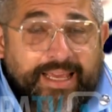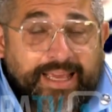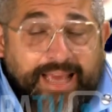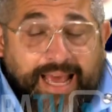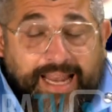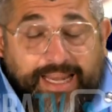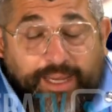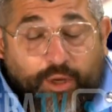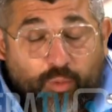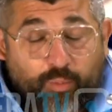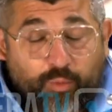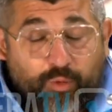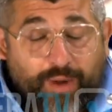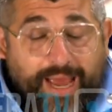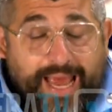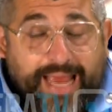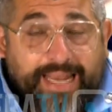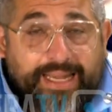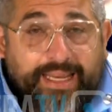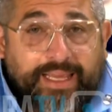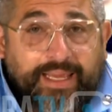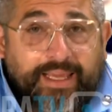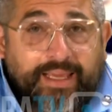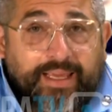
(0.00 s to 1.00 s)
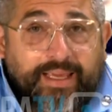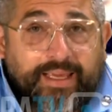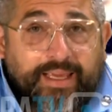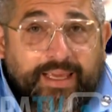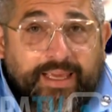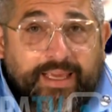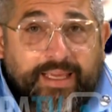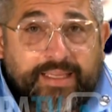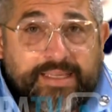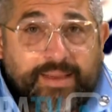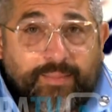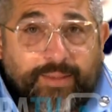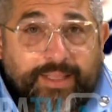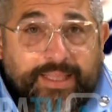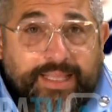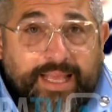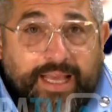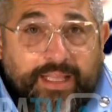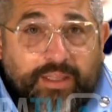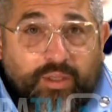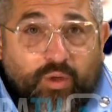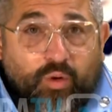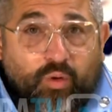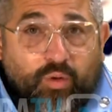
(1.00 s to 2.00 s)
alle comunali eh, siamo
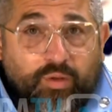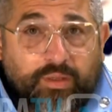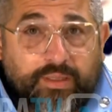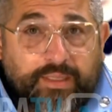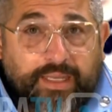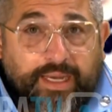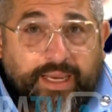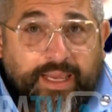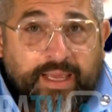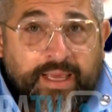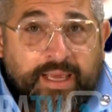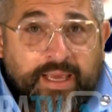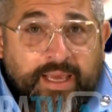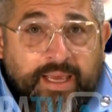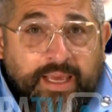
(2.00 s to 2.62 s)
andati oltre